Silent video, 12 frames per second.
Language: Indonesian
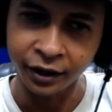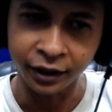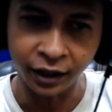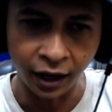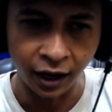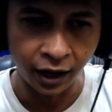
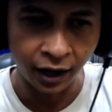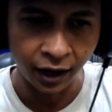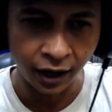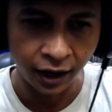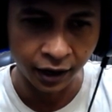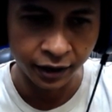Kita
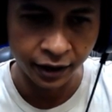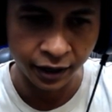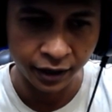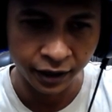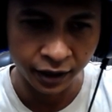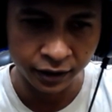
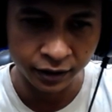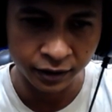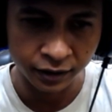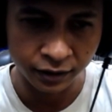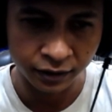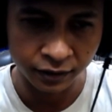gedein dikit.
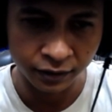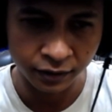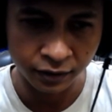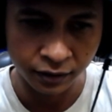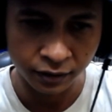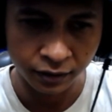
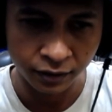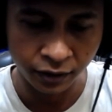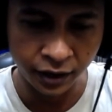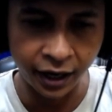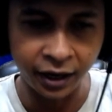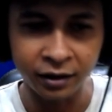
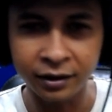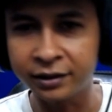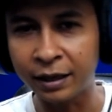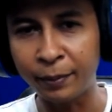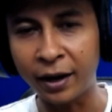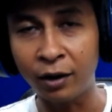Oke, okay, udah
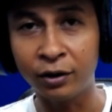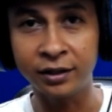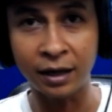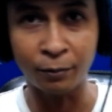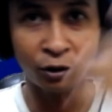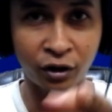siap ya, udah
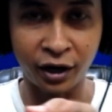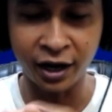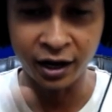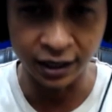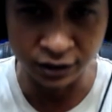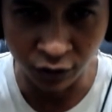siap nonton
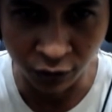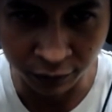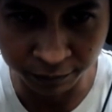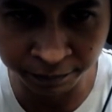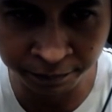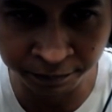ya. Let's go.